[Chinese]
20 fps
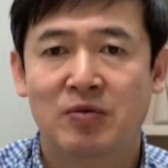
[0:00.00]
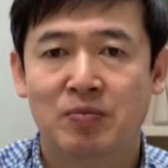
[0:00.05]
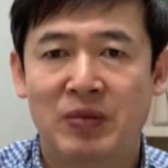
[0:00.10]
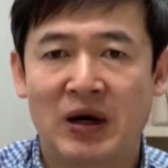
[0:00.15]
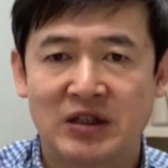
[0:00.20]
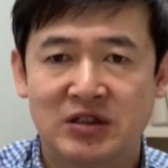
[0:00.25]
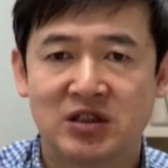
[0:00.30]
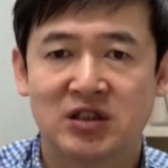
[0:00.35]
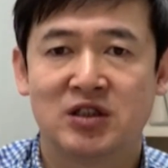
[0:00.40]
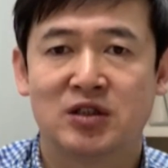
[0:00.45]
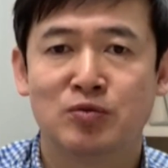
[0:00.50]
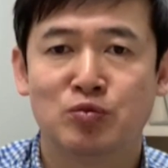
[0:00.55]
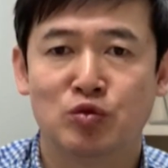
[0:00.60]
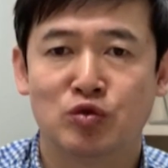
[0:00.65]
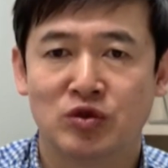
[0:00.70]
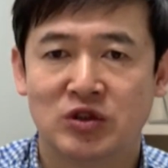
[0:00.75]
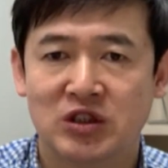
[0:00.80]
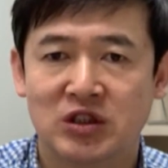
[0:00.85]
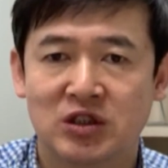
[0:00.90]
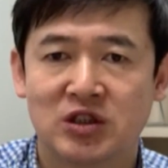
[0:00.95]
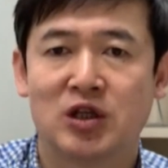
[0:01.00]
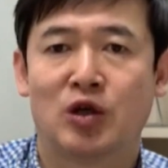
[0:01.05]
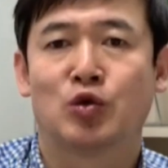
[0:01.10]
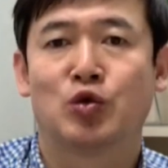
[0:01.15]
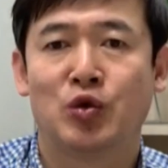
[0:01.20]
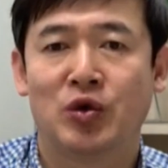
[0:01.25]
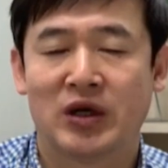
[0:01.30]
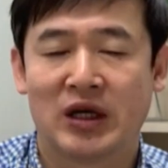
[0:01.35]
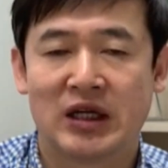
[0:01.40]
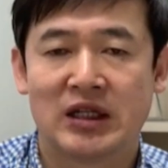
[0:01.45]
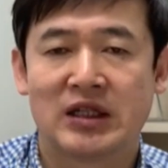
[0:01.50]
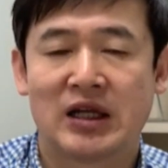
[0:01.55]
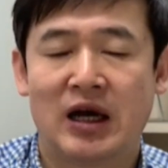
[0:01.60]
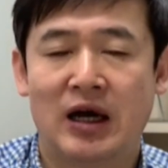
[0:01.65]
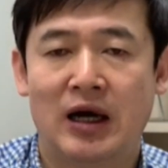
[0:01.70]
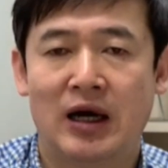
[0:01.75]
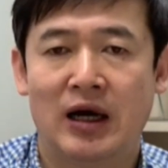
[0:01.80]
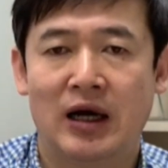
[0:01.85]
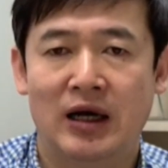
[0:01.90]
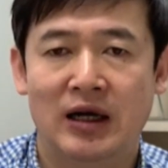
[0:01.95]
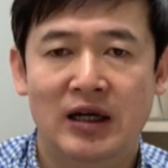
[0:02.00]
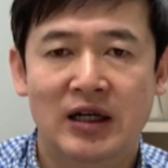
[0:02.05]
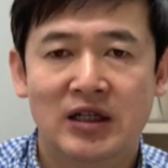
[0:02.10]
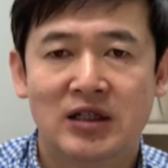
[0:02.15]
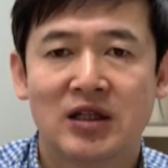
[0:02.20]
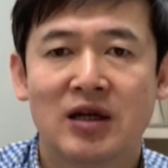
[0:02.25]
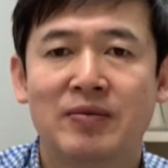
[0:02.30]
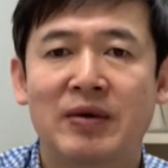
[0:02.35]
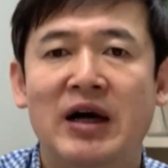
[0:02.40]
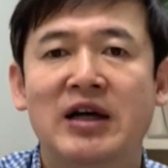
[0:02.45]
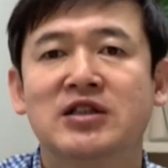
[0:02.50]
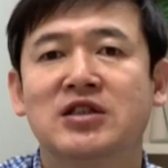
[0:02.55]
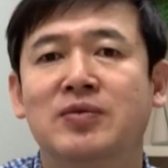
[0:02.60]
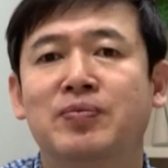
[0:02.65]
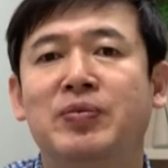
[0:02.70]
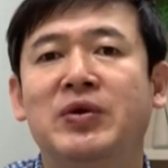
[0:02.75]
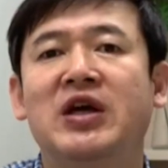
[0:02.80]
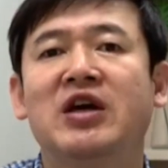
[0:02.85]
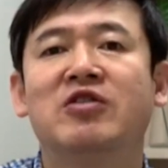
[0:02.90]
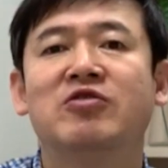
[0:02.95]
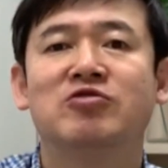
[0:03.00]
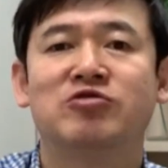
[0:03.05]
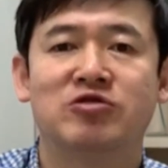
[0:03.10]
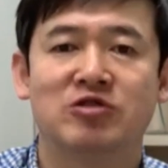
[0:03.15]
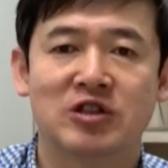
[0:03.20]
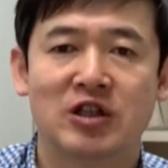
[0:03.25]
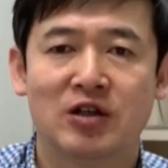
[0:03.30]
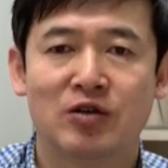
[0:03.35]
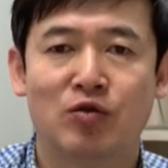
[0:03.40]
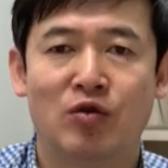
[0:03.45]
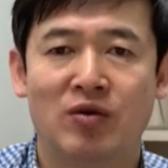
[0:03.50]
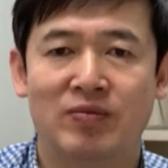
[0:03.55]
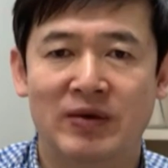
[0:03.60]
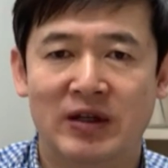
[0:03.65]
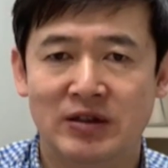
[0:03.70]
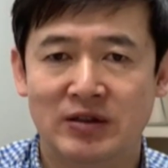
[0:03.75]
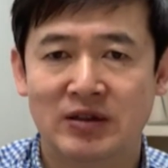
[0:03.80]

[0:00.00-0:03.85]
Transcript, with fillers: 把自己的母亲交托给他哈，那么按照篇幅呢，我们。